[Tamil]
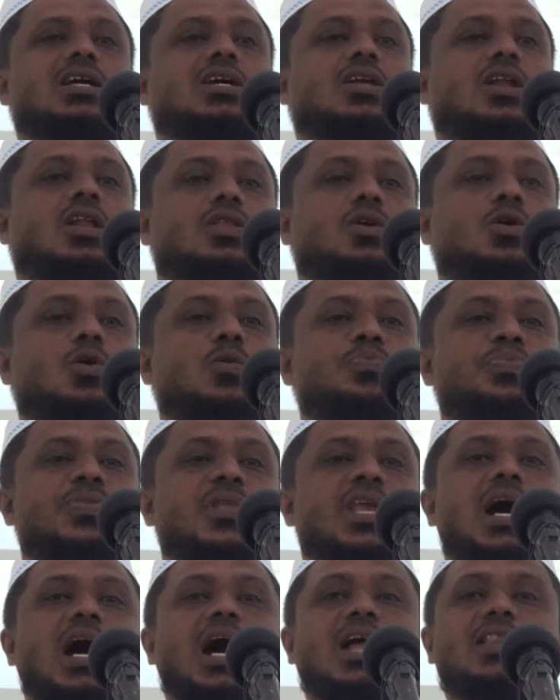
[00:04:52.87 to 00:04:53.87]
இருக்கிறதோ
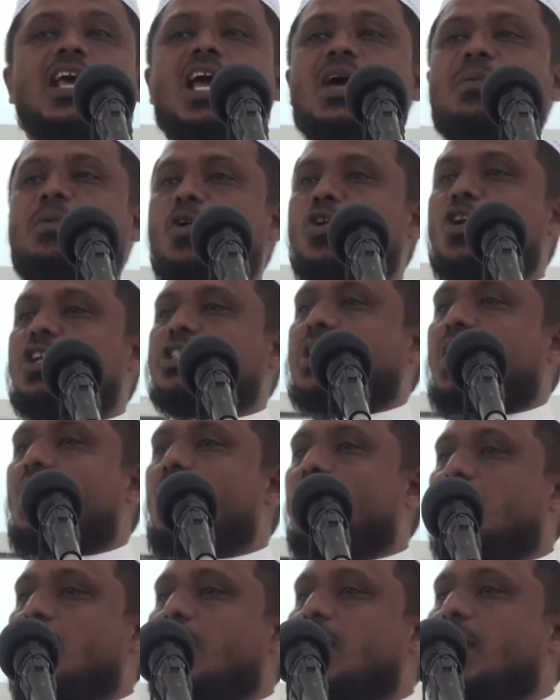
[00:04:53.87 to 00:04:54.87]
அதே போன்று
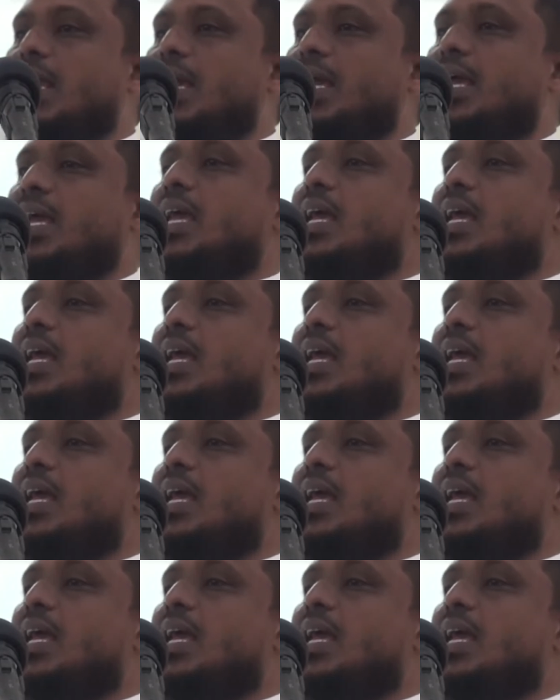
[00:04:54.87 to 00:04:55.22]
சகோதரர்களே